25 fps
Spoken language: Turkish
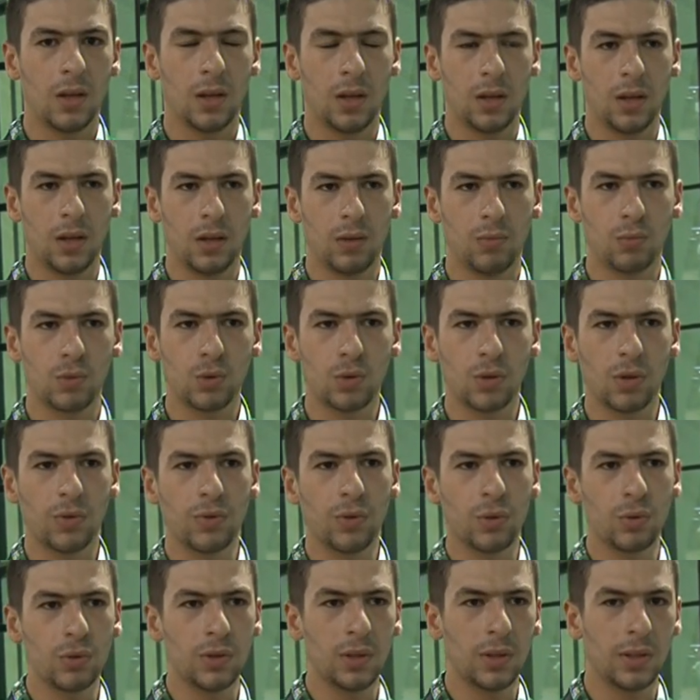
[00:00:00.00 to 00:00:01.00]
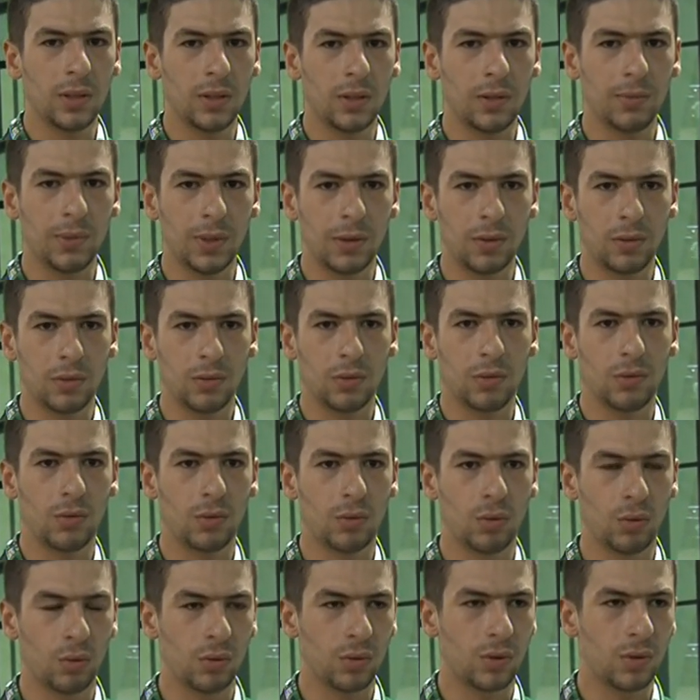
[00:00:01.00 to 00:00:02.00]
Ee, Mustafa Hoca'la da ben
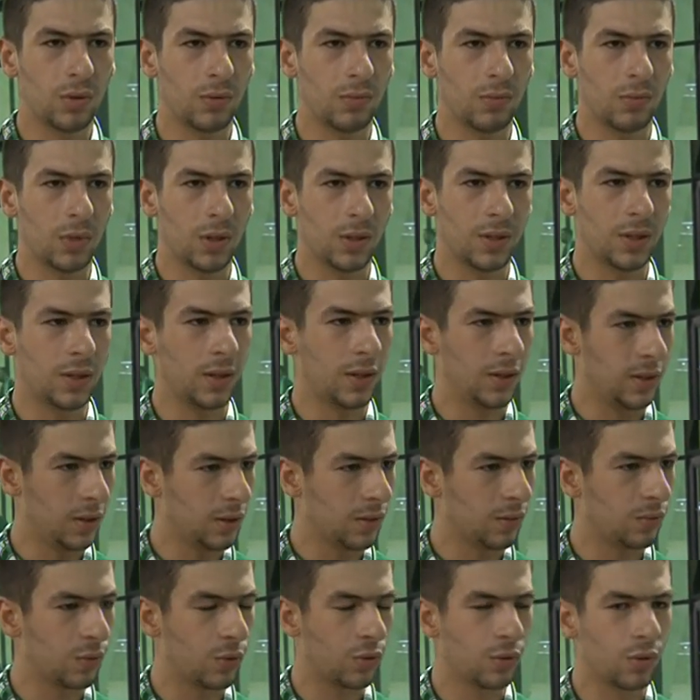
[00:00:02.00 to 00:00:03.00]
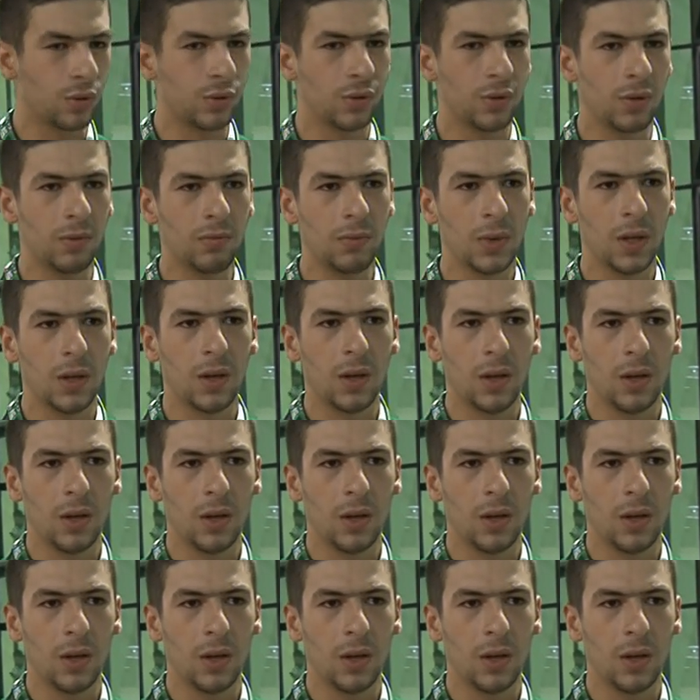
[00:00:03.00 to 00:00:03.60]
konuştum, aşağı indim konuştum.